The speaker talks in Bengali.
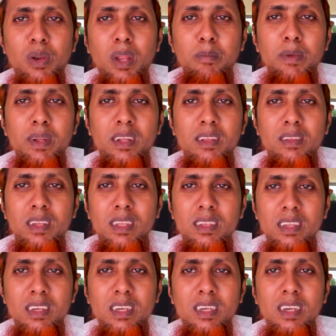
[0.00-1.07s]
নম্বরে আপনাকে যে
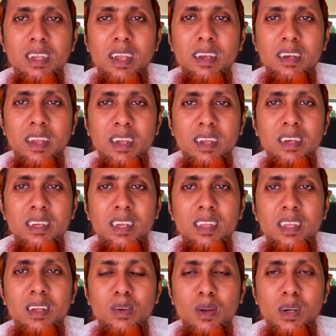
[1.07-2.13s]
জিনিসটি এই ঢেকির
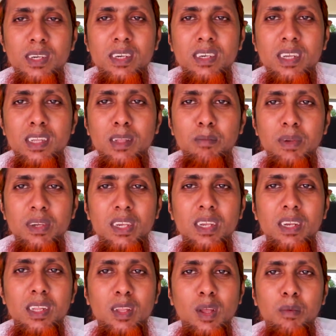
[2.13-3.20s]
সাথে রসের সাথে
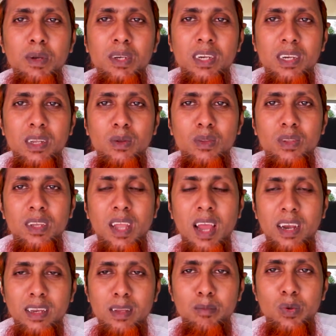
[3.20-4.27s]
মিশিয়ে নিতে হবে সেটা হচ্ছে
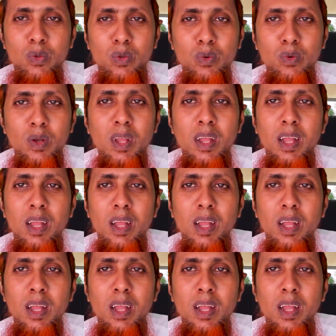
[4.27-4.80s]
খাঁটি মধু